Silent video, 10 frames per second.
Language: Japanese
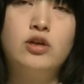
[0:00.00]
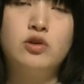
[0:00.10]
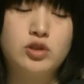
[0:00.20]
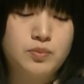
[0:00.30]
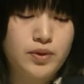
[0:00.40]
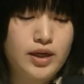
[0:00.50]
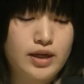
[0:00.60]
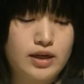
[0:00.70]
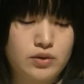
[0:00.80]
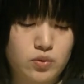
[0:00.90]

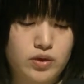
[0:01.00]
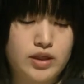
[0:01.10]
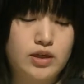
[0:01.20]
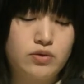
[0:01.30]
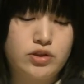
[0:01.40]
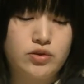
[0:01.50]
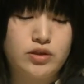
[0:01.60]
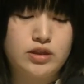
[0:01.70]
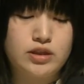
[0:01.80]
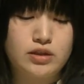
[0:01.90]
コスプレイヤーの北野しお
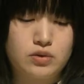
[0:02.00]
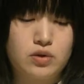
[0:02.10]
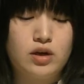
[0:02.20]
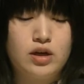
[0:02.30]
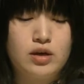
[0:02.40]
りちゃんと